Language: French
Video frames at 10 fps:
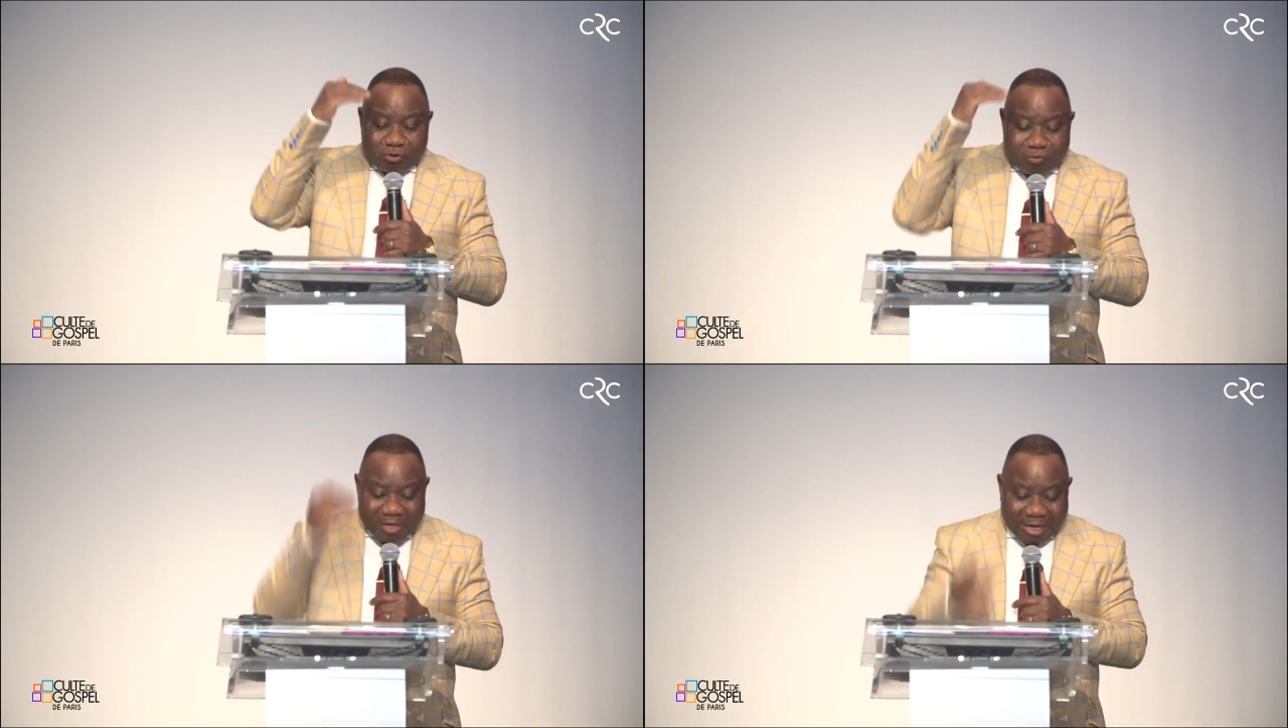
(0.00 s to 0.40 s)

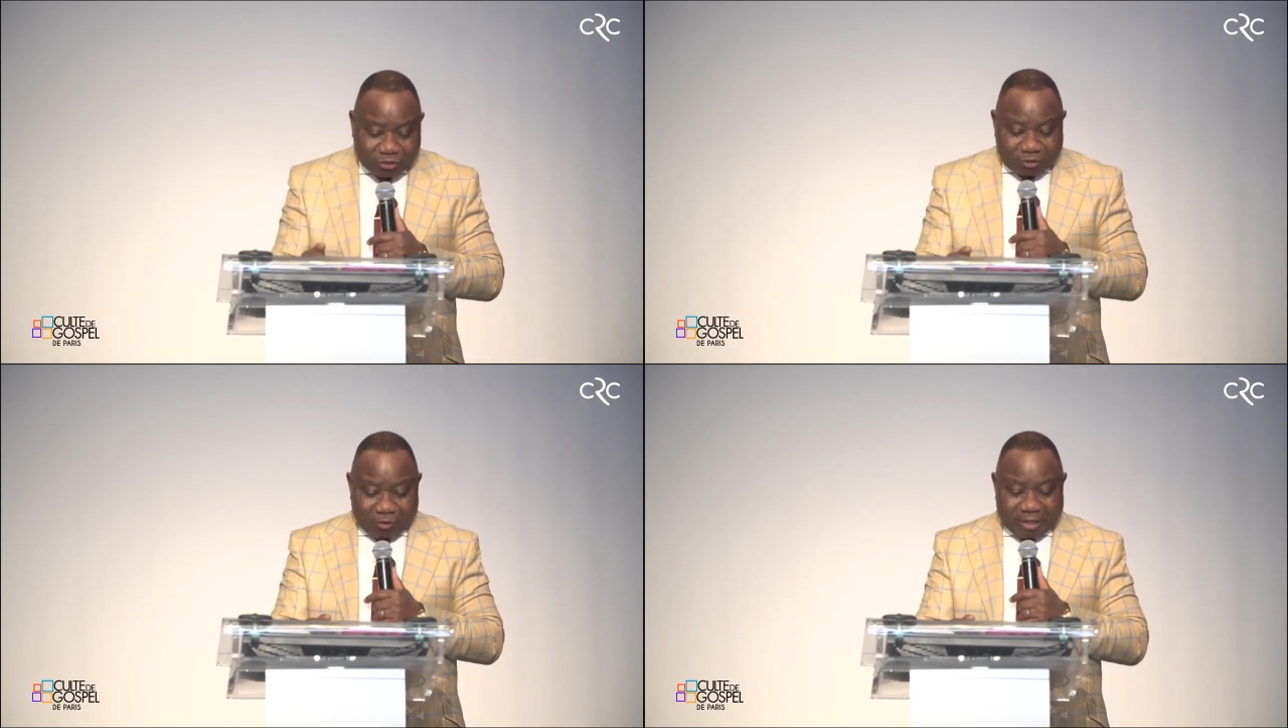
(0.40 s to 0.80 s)

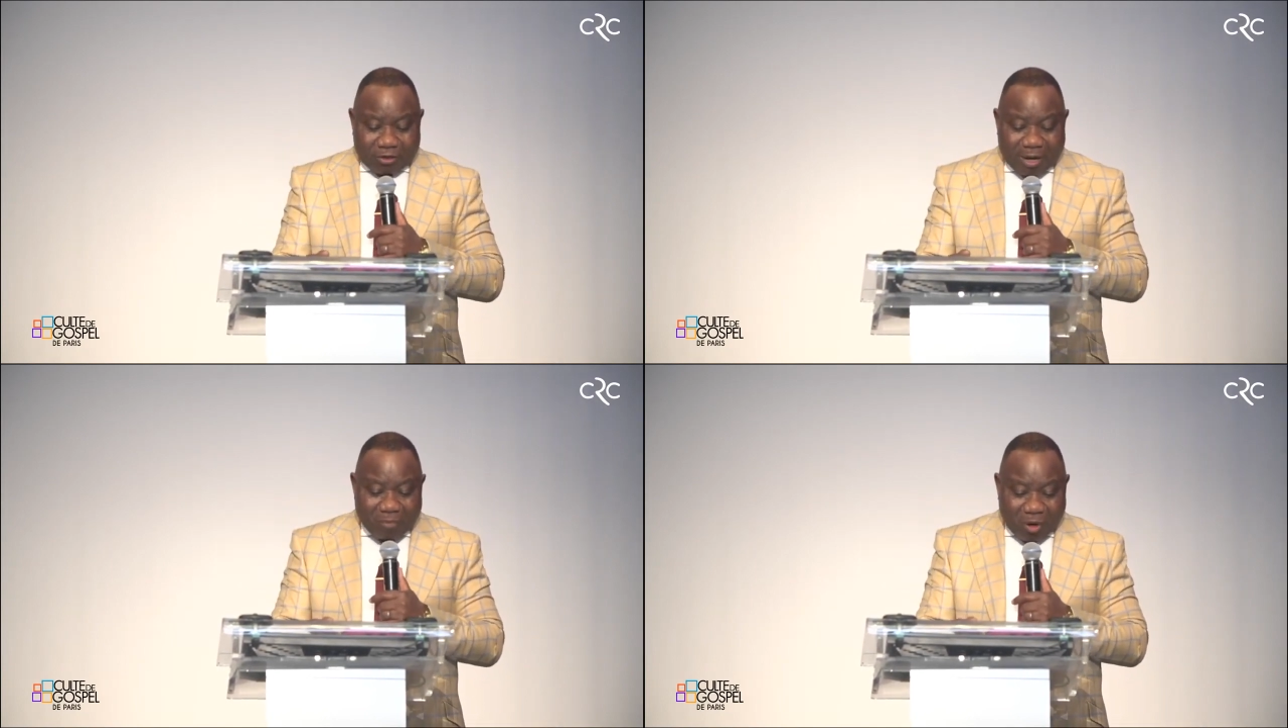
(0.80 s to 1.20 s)
l'humiliation et de
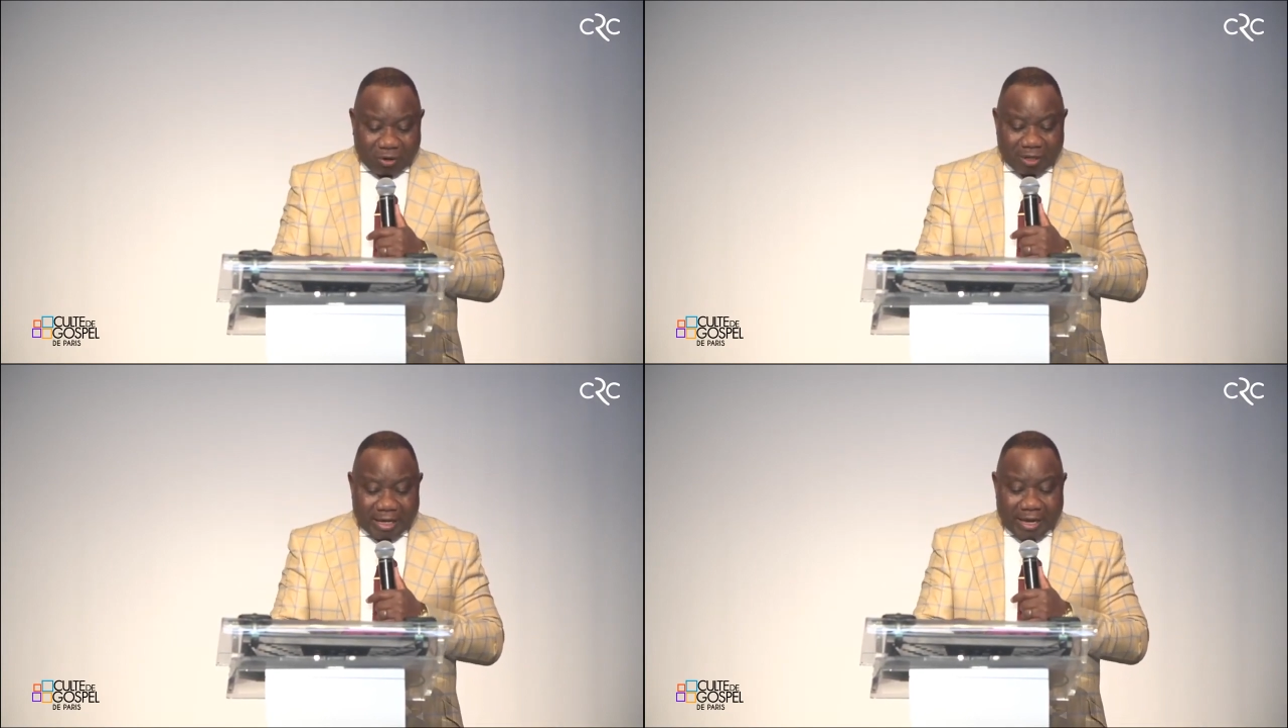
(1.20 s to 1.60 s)
la
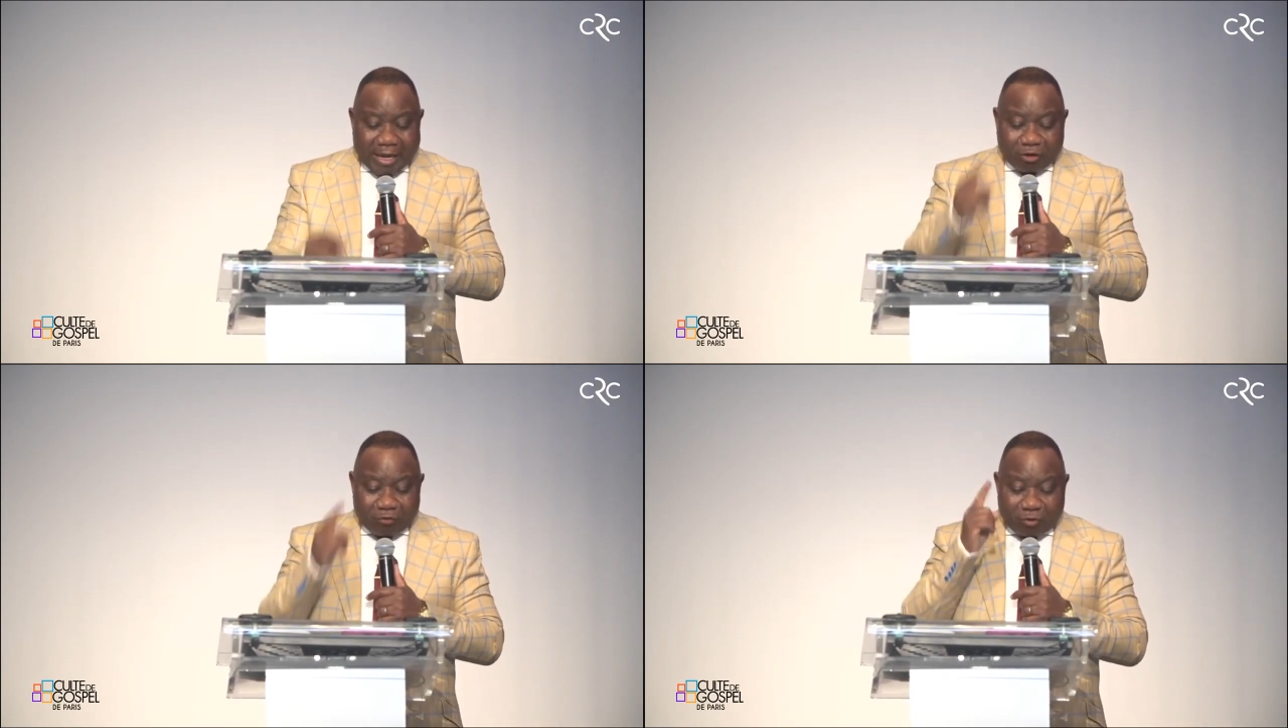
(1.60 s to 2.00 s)
mort,
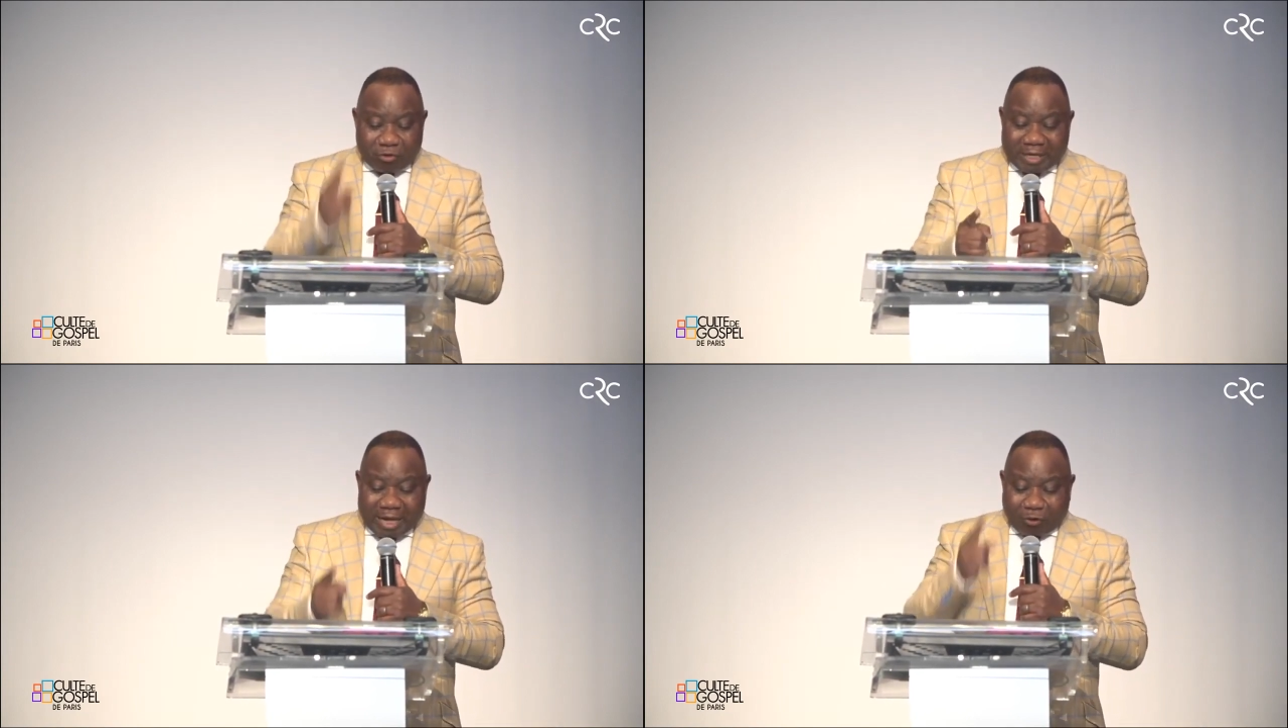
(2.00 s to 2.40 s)
est
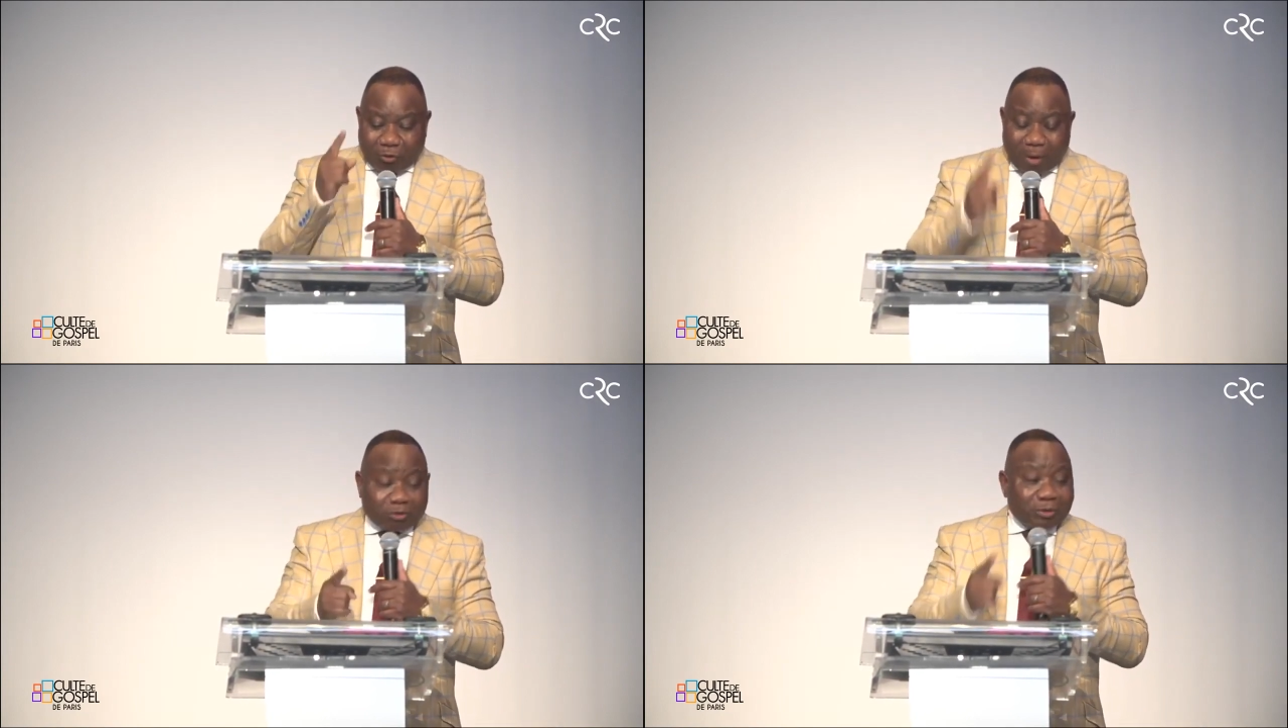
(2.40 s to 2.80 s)
devenue la
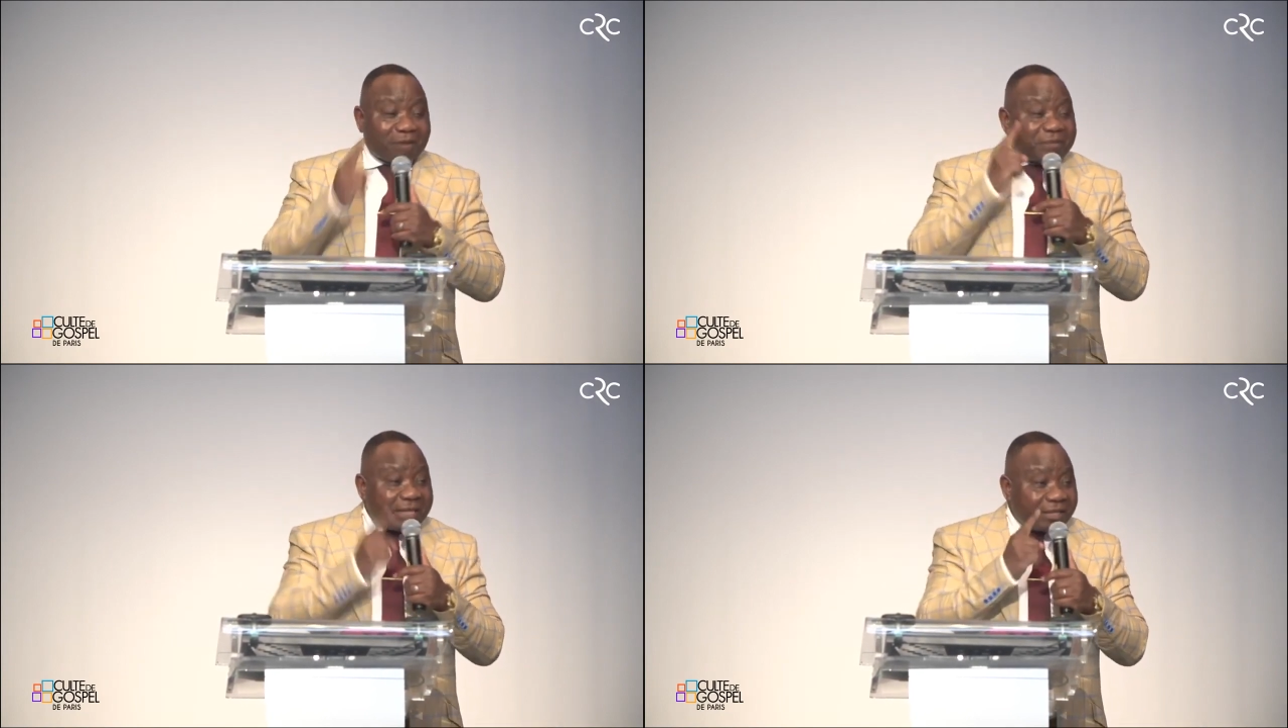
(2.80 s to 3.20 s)
croix de
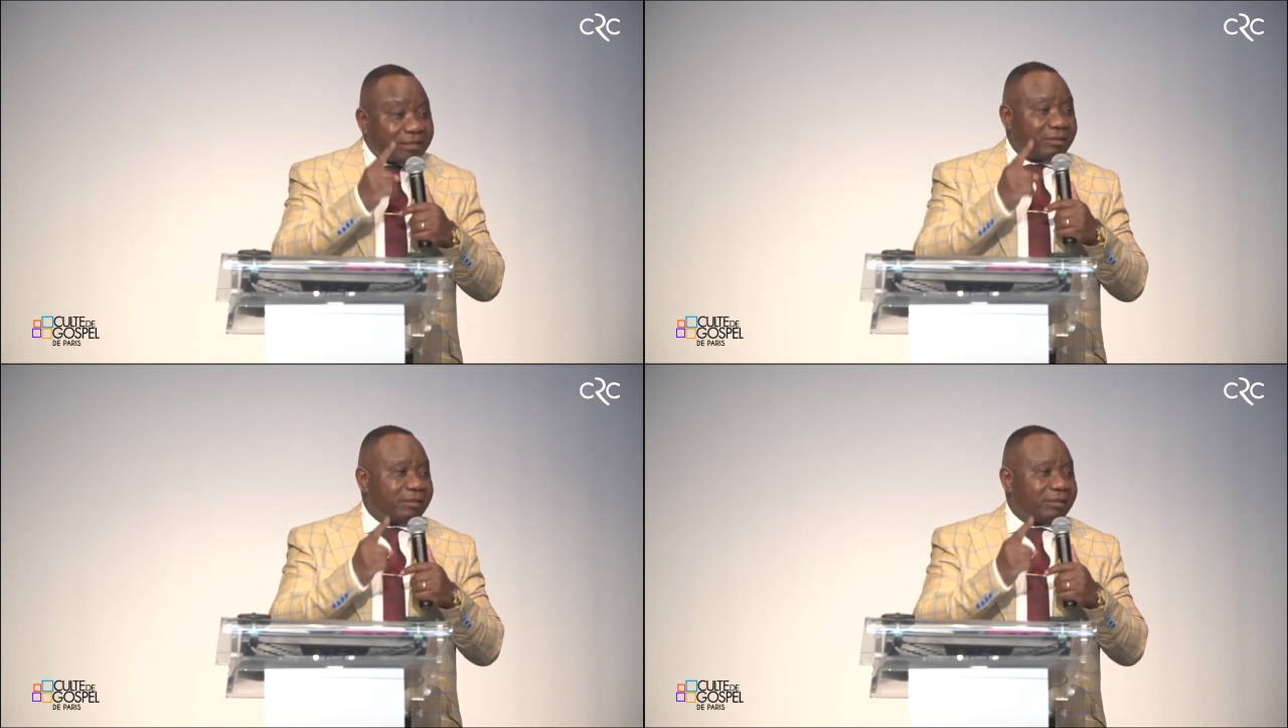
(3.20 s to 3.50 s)
la vie.